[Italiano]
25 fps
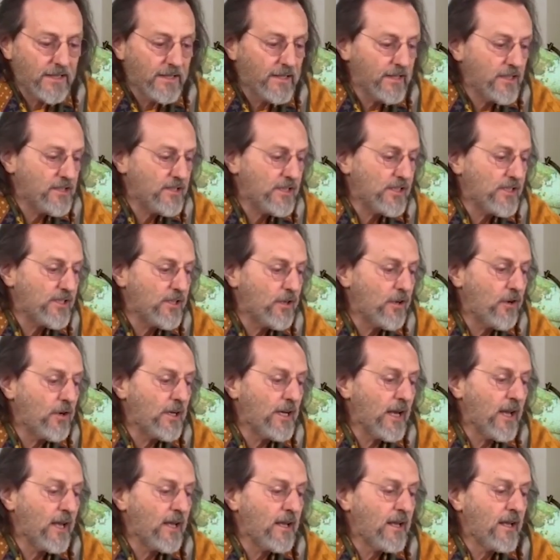
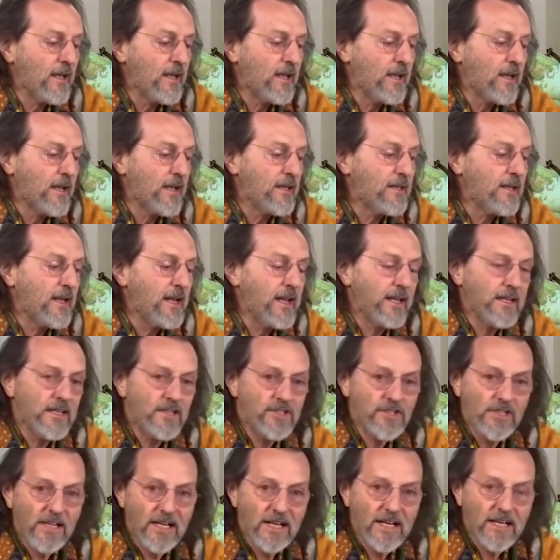nell'indecisione e nella
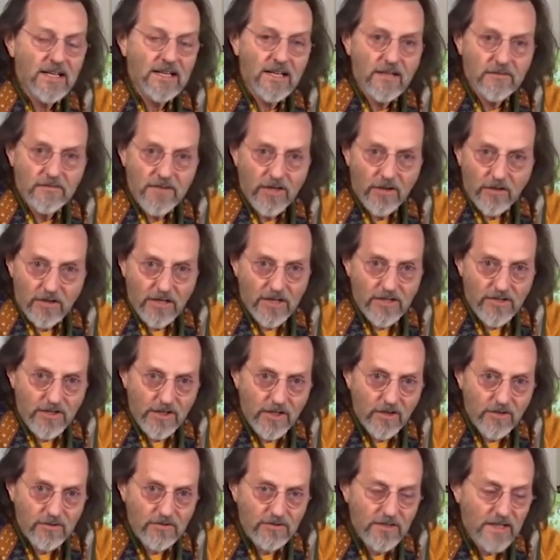ricerca del vero che
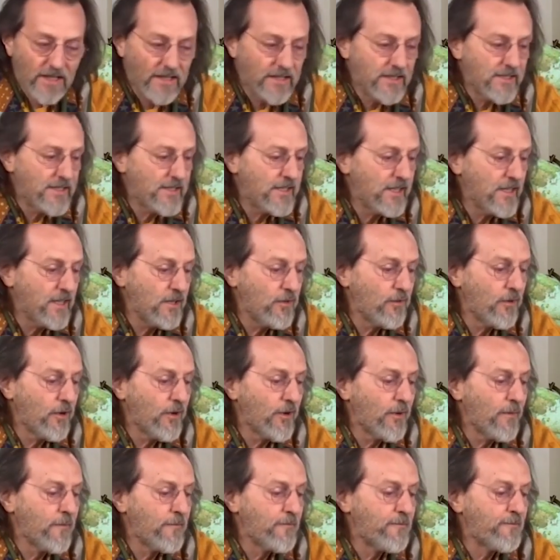ci
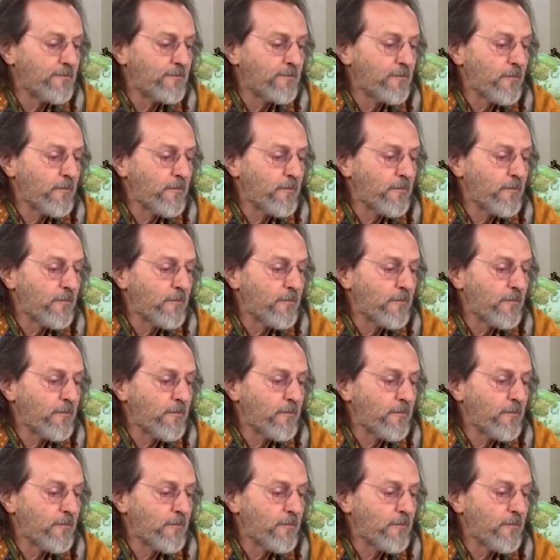contraddistinguono,